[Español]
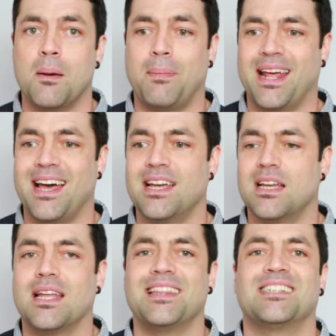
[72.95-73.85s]

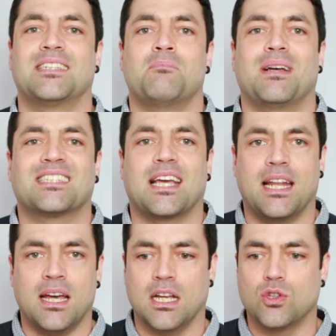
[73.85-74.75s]
para
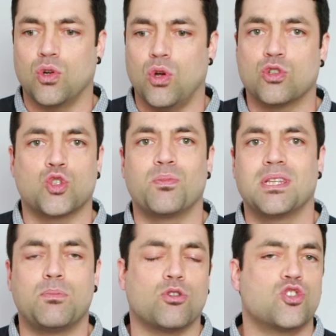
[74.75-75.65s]
desenmascarar a todos los
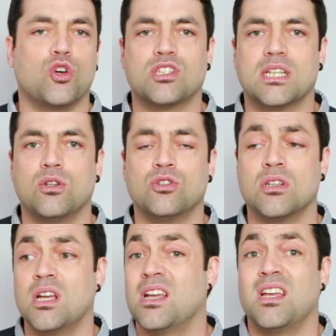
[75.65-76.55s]
subtipos tóxicos